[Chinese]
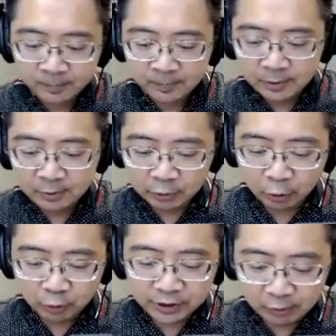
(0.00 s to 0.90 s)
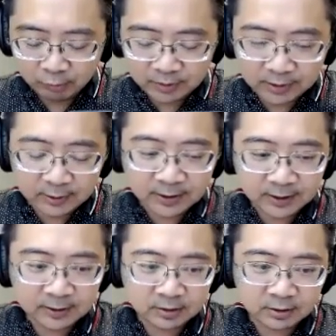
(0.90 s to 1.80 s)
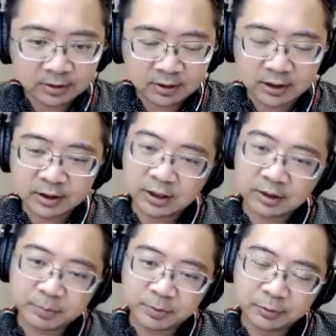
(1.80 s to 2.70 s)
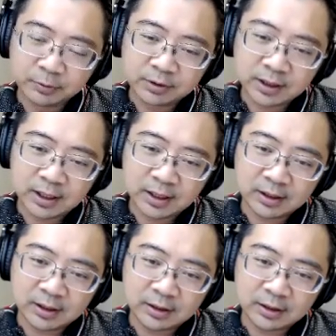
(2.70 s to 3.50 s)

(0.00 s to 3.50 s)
如果就以前我们的经验，比如在